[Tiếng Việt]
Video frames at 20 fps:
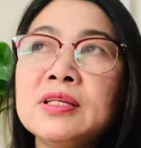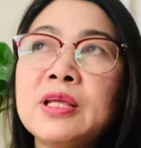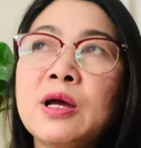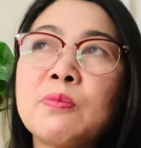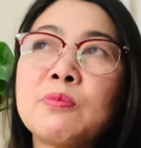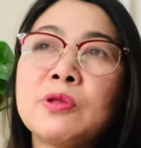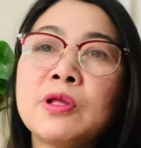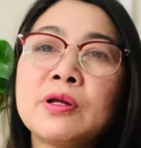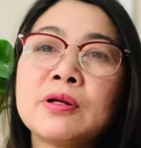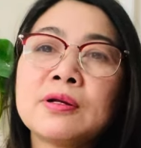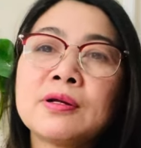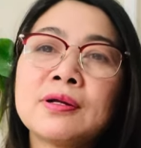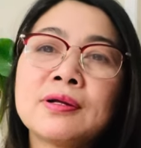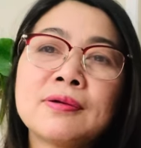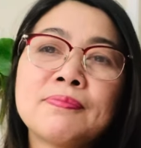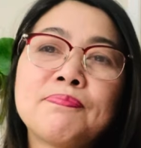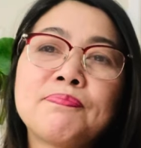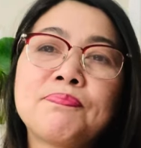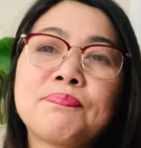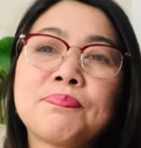dòng
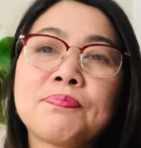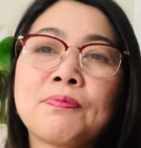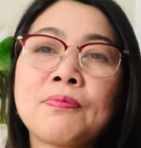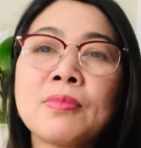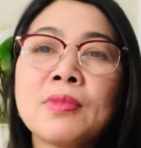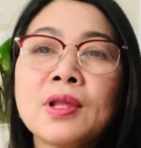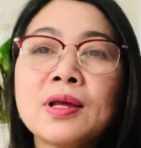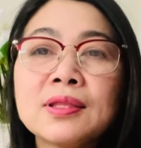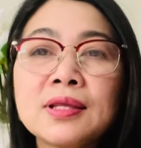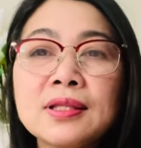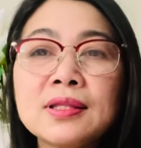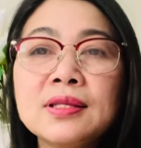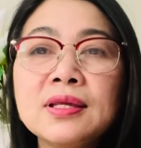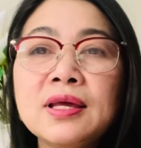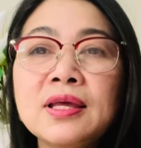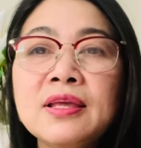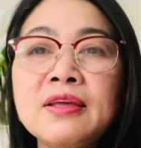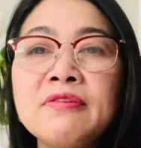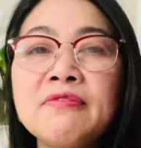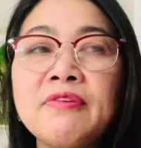um, thích
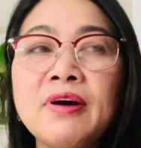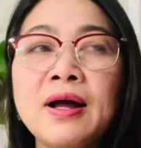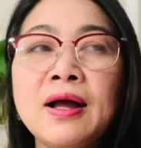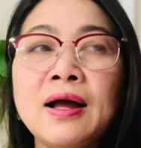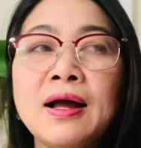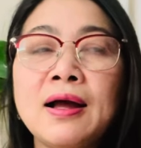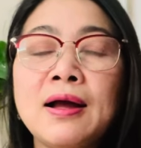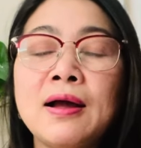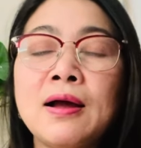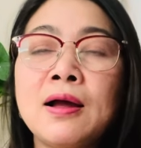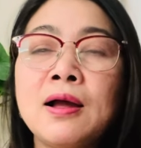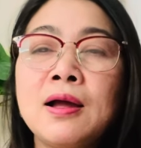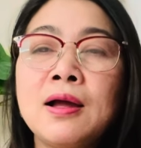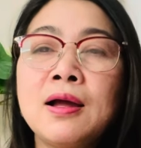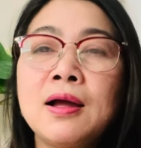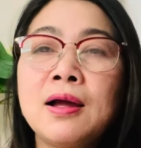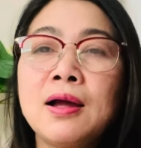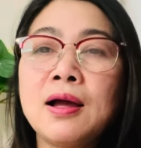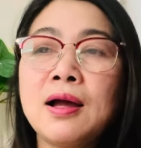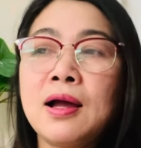nghi và
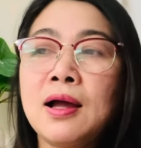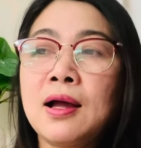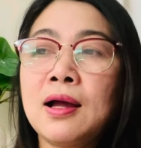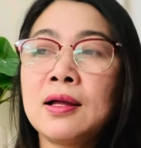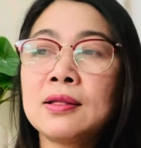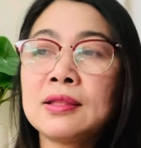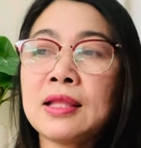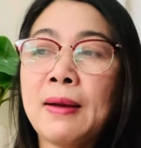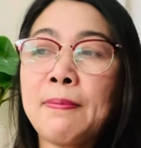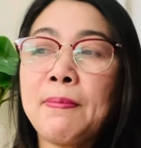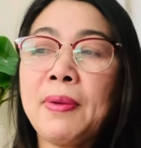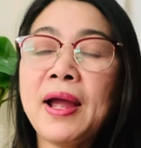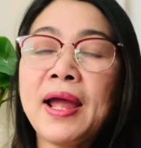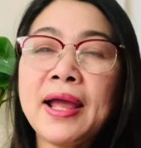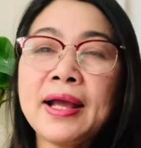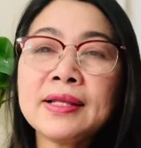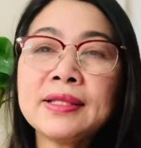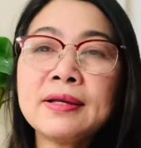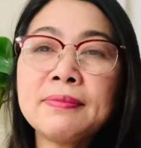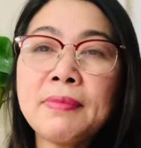à, tập
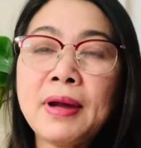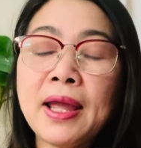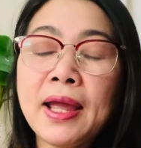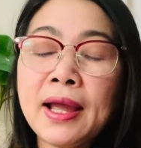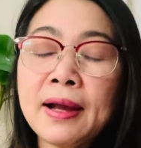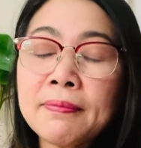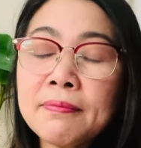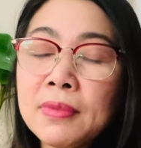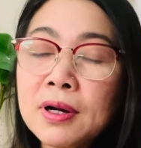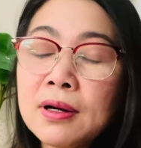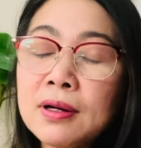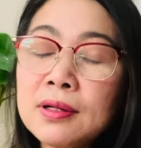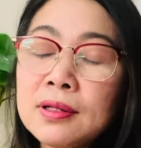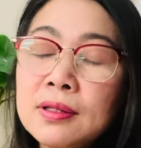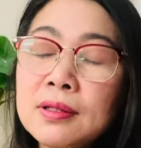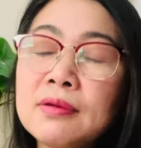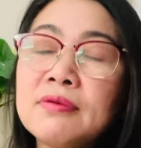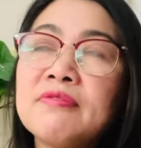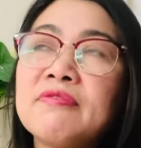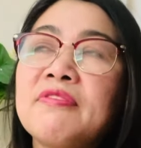hát những bài hát mới
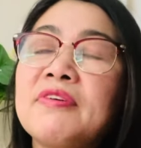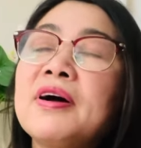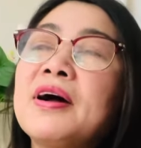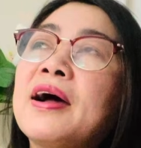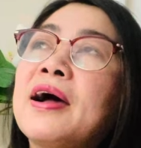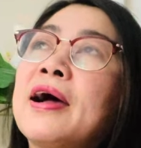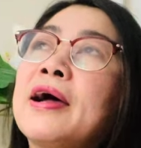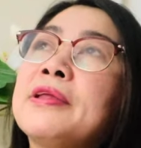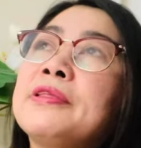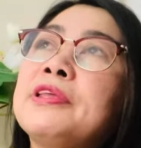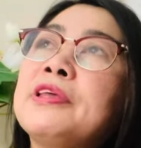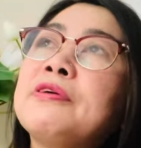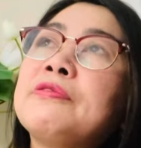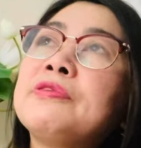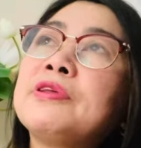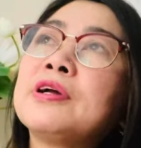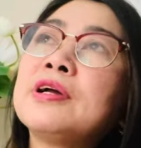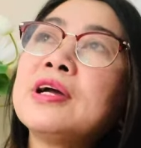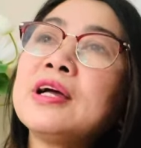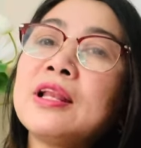và nhiều
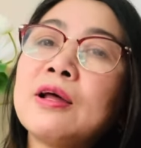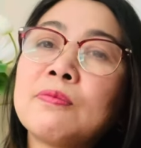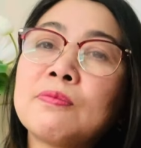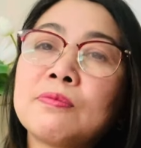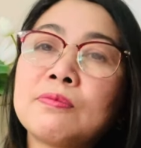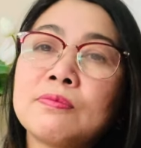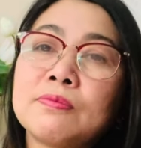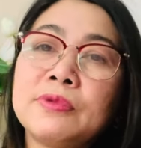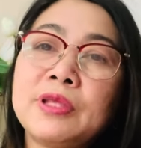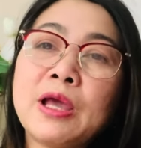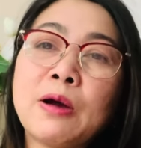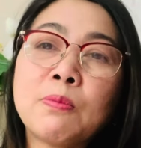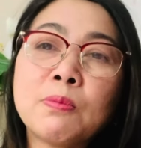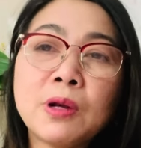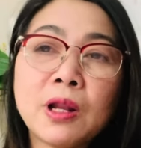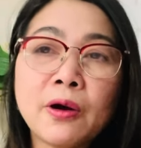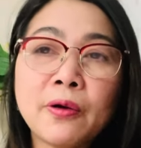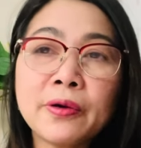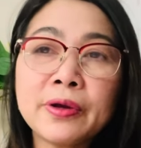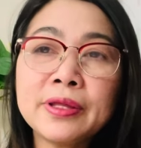những cái lòng dòng
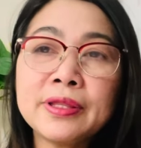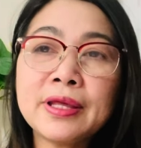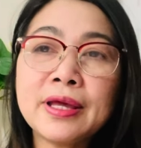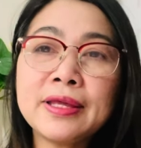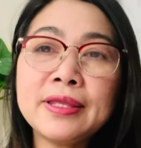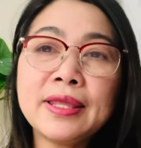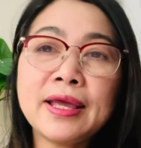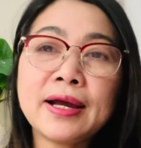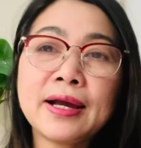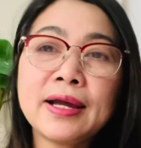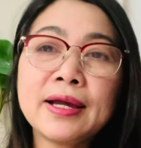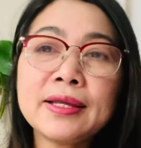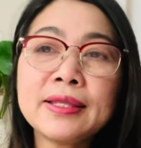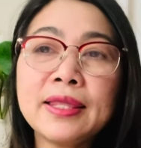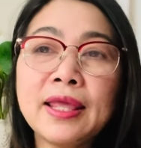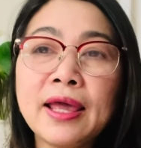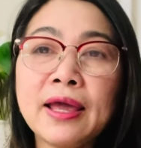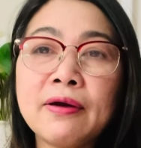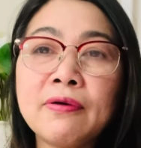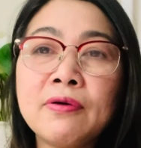loại thể nhạc khác
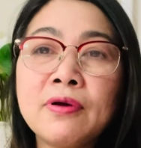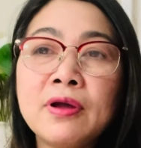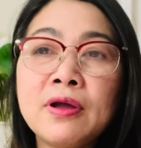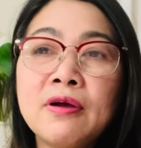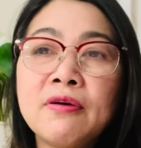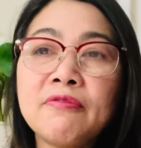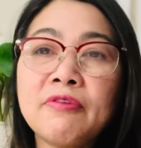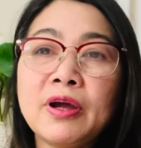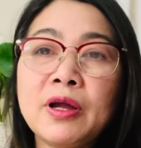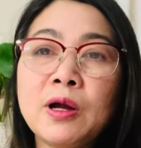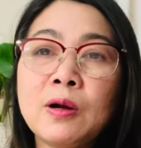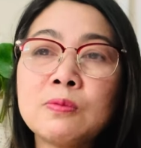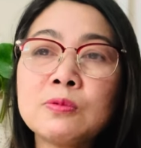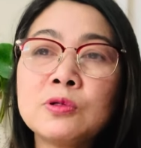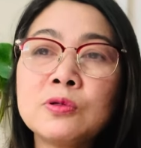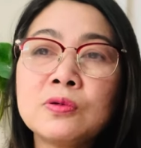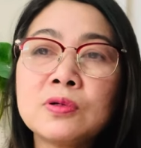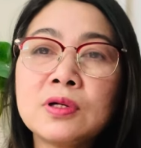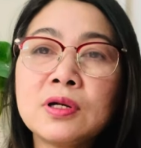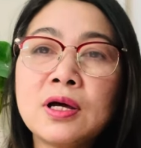nhau phải học
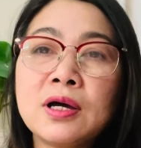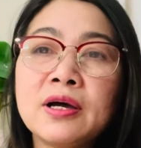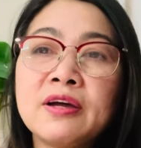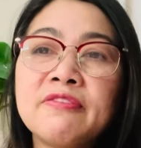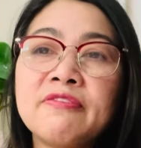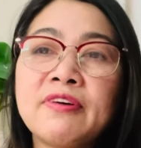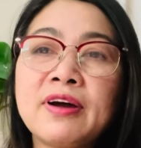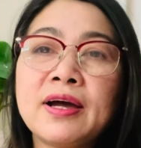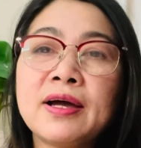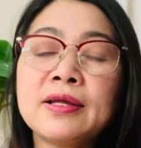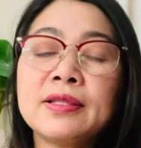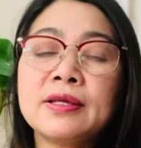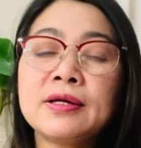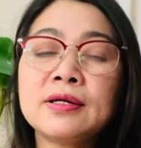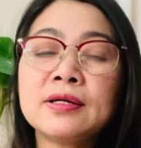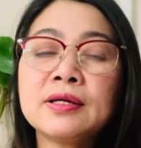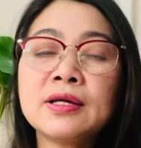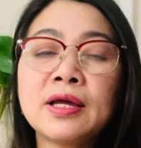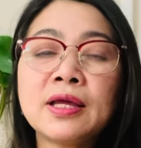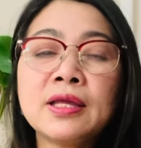thuộc lời và
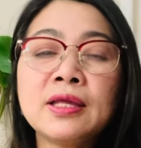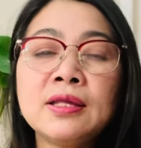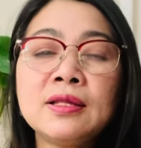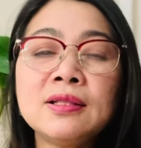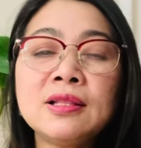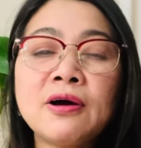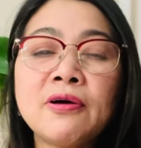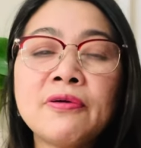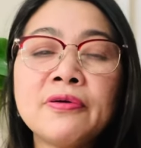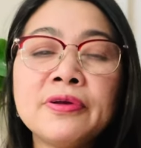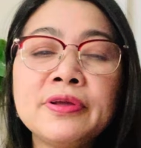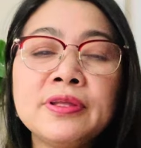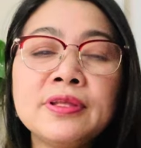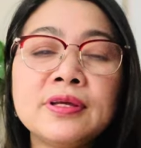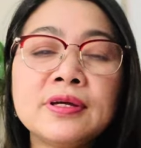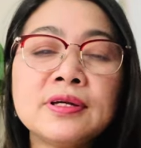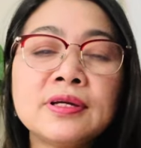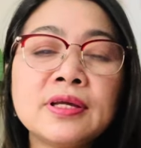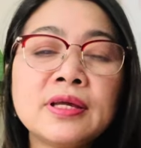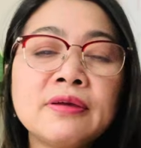những cái lối
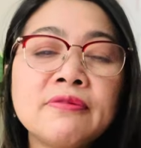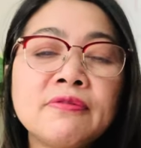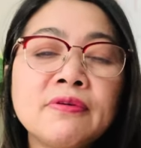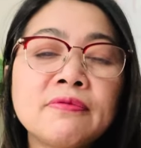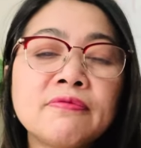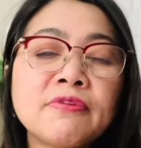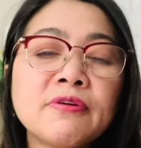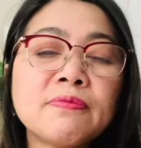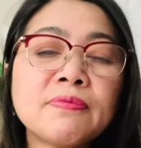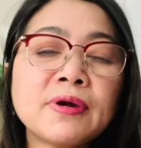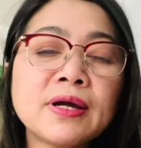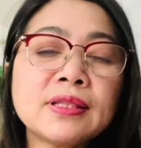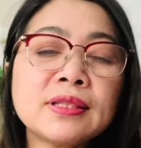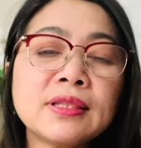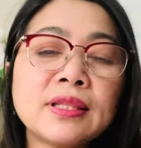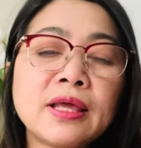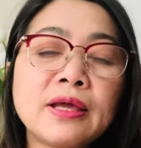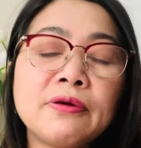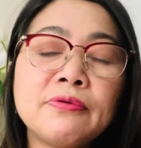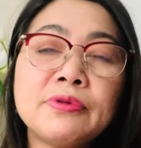những cái phong cách
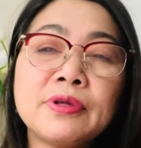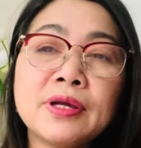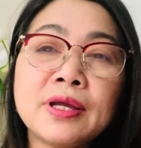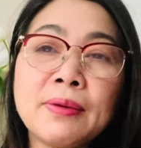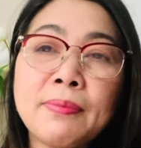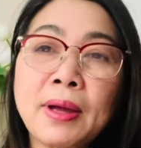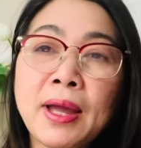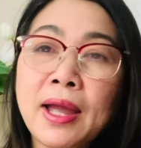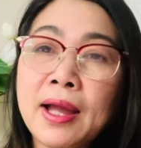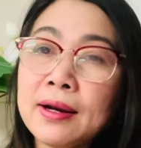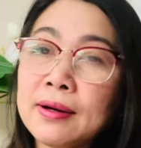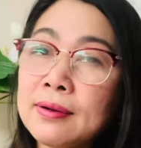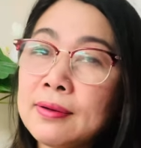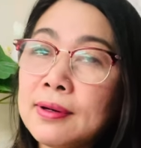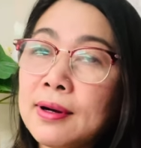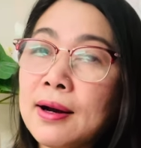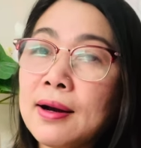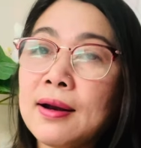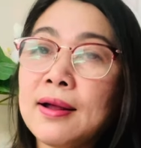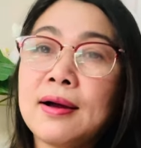theo những cái bài hát đó
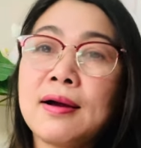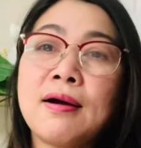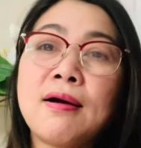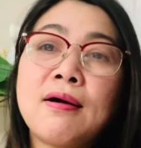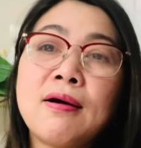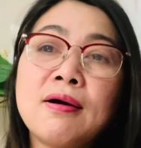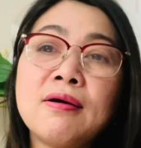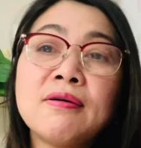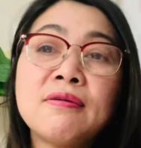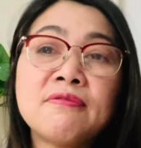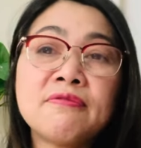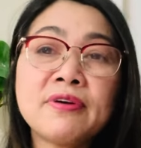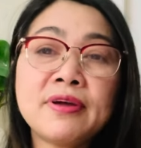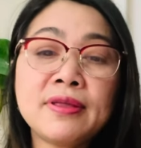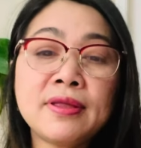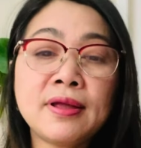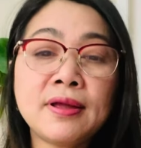rất là khó không phải